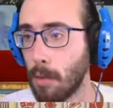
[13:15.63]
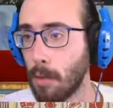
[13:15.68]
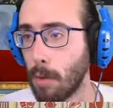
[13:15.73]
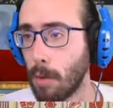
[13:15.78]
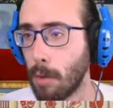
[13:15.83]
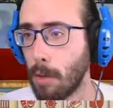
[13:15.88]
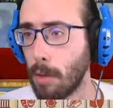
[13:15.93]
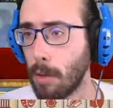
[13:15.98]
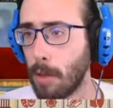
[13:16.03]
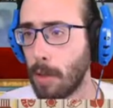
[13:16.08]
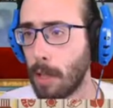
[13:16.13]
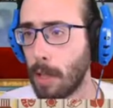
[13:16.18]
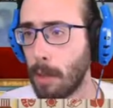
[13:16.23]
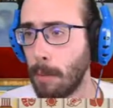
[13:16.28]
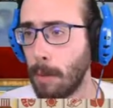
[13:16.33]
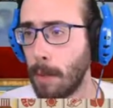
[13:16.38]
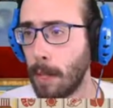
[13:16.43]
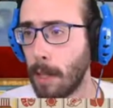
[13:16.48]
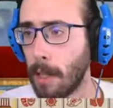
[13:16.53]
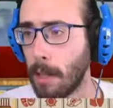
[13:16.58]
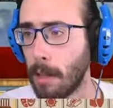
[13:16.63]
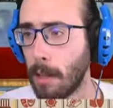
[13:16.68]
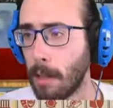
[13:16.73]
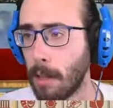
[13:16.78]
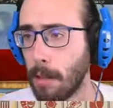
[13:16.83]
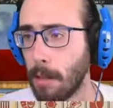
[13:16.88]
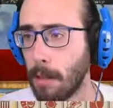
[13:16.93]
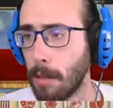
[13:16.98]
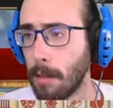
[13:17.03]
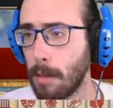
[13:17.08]
questo è Tebe
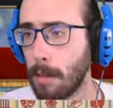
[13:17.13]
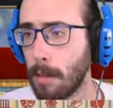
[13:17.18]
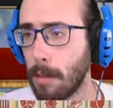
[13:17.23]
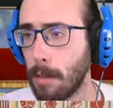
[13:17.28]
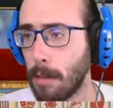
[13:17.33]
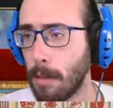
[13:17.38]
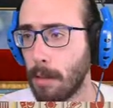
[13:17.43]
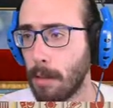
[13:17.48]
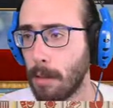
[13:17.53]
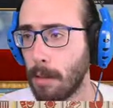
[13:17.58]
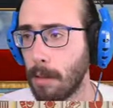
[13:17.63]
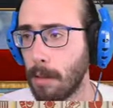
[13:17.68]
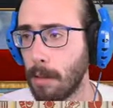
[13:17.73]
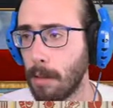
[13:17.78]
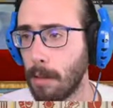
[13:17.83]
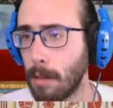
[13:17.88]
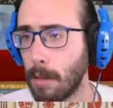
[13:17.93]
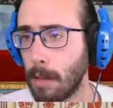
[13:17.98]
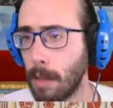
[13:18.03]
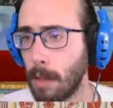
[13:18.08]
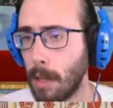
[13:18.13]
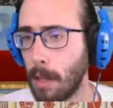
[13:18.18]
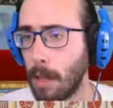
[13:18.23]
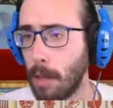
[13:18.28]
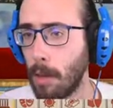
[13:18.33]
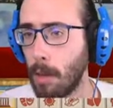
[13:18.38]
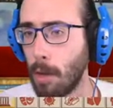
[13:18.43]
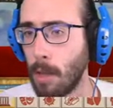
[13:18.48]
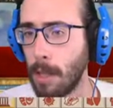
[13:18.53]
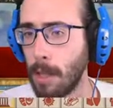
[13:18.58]
anche?
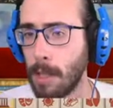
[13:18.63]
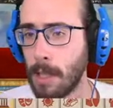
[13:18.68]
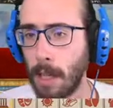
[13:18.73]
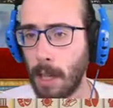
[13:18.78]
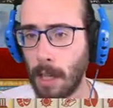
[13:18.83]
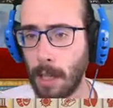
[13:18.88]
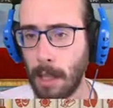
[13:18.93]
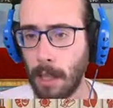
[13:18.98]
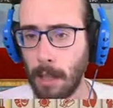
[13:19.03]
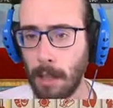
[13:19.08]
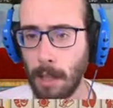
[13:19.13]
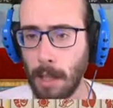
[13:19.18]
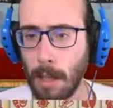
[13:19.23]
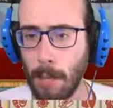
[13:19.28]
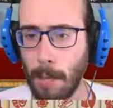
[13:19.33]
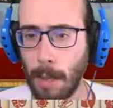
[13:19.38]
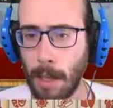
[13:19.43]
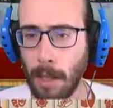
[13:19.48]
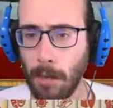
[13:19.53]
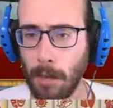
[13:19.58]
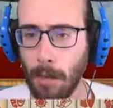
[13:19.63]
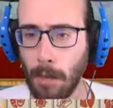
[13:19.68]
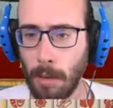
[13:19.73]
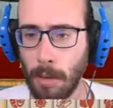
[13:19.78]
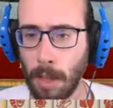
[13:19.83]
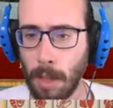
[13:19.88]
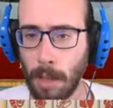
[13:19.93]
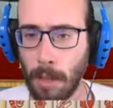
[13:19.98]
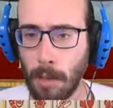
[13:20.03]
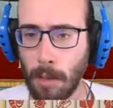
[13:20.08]
No, è Azzani, e Tebe è
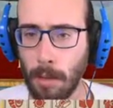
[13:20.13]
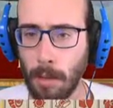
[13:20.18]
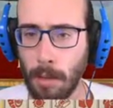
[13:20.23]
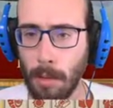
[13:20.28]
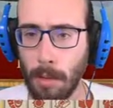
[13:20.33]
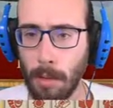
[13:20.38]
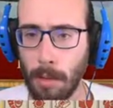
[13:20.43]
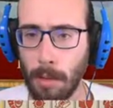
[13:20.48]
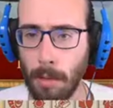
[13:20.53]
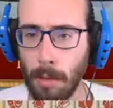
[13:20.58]
soltanto...